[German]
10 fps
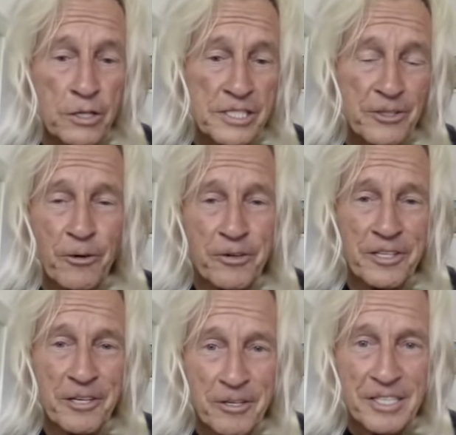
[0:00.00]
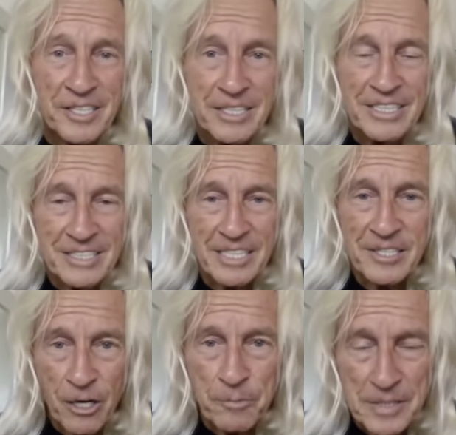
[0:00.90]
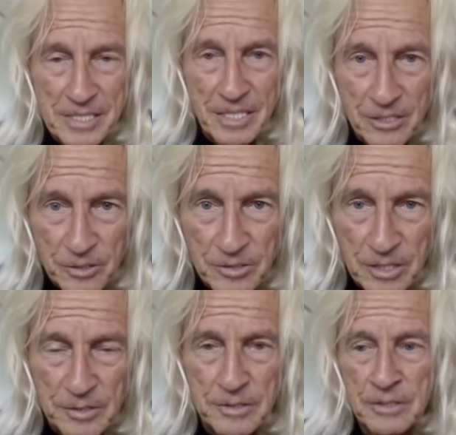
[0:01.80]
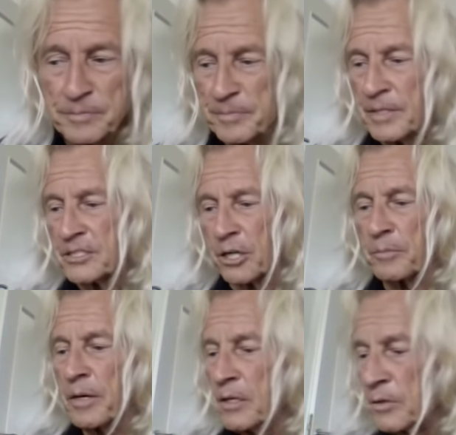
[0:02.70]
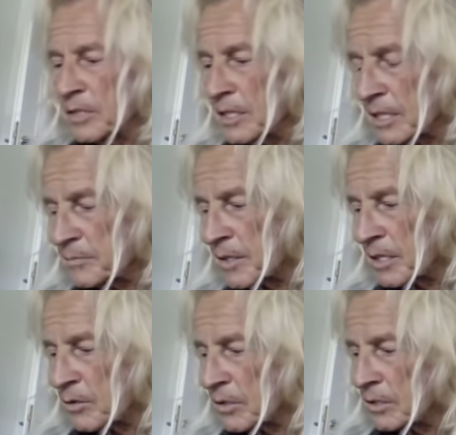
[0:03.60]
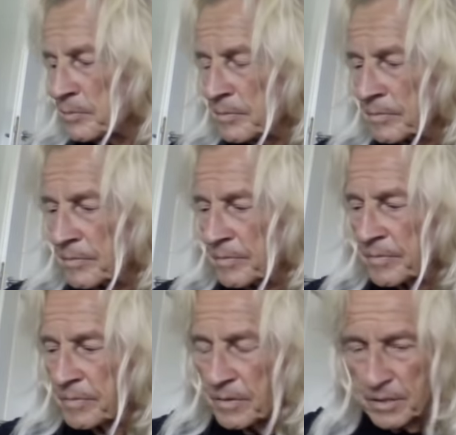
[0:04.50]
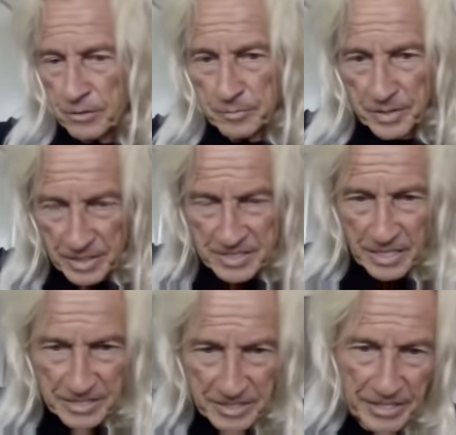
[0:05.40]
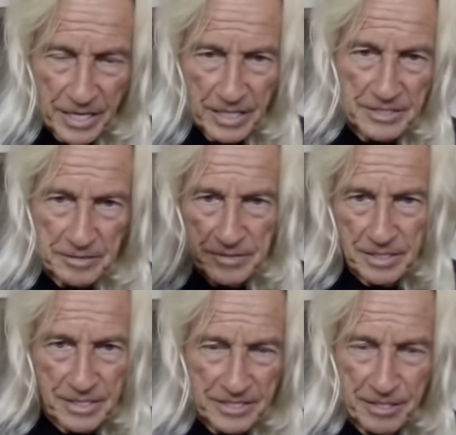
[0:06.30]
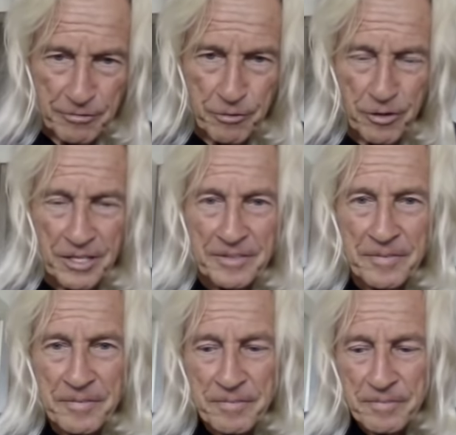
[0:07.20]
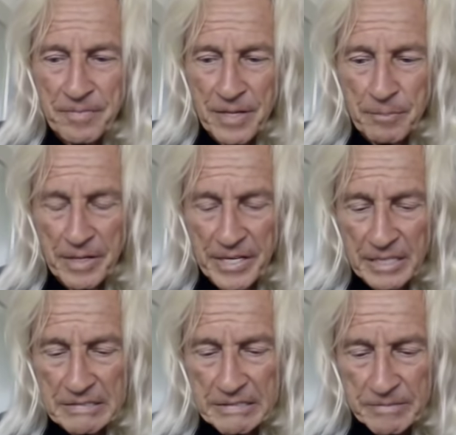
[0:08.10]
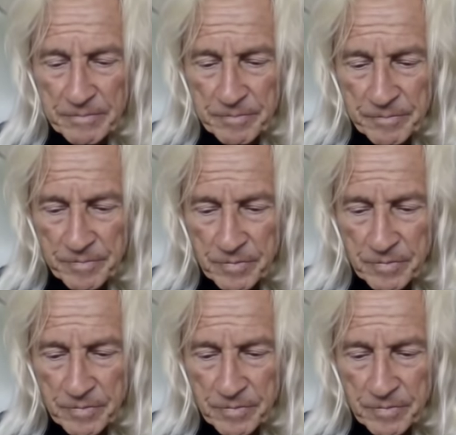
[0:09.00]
größte Unglück, das auch passieren konnte. Schaut mal, und dann hat man auch, kommt denn jetzt eigentlich danach, also gleich davor, man hat